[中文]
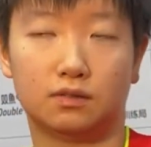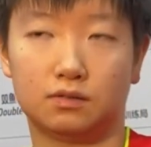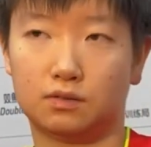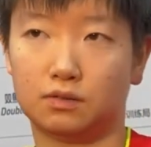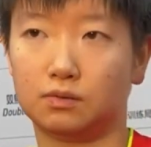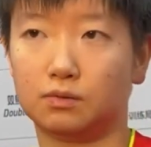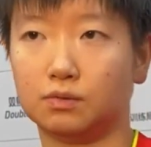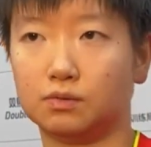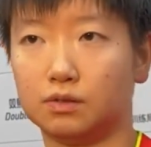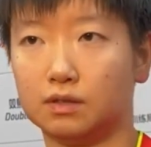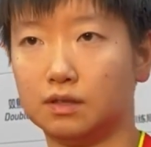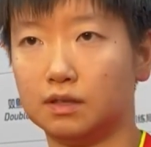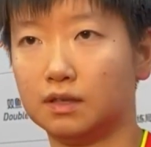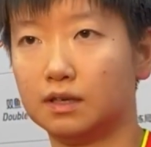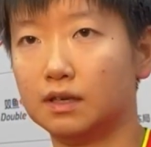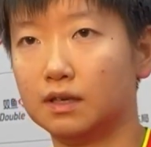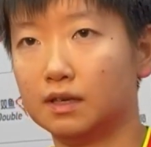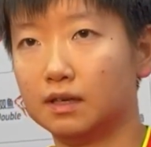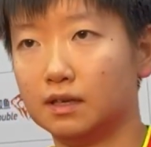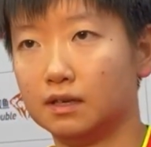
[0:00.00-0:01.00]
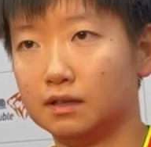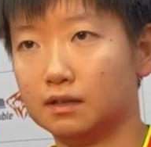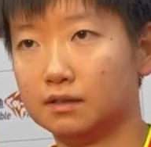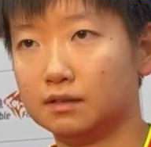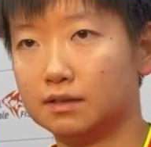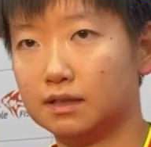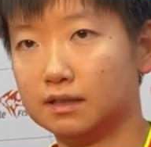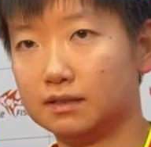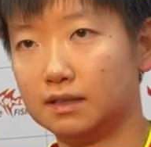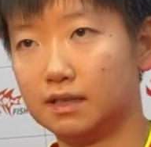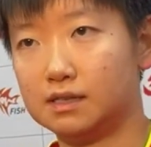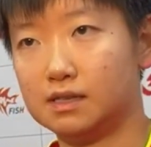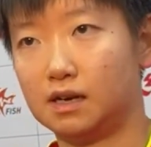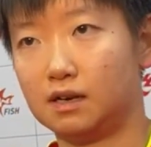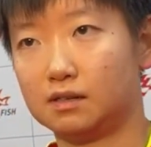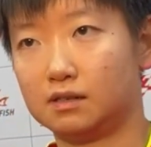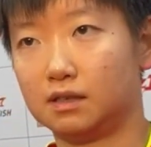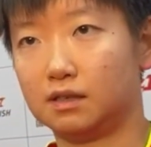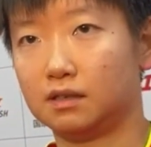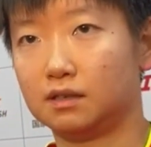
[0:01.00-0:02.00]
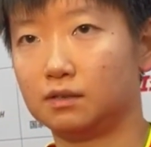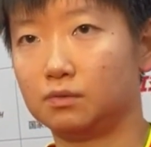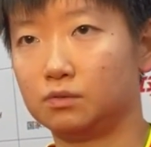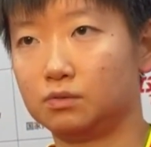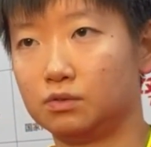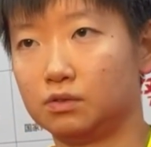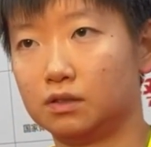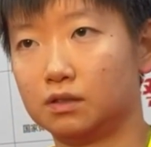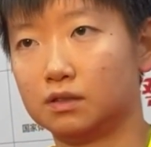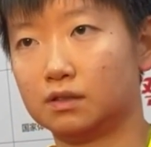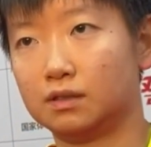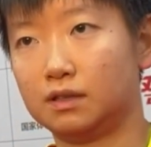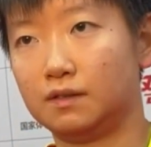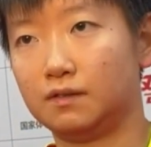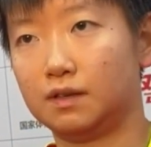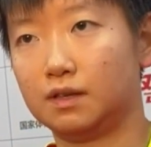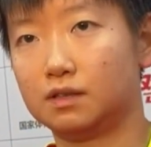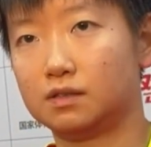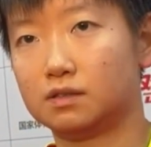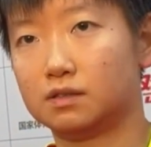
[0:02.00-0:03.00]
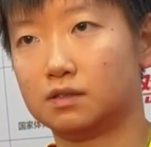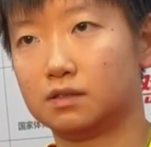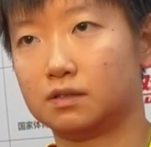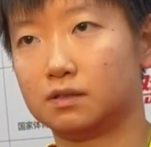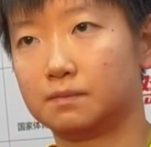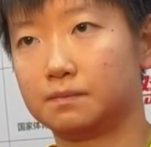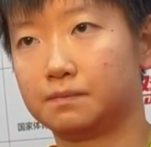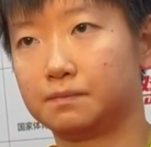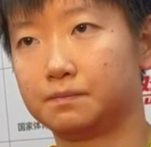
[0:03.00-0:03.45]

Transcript: 所以我觉得，嗯，在赛场上，我觉得因为是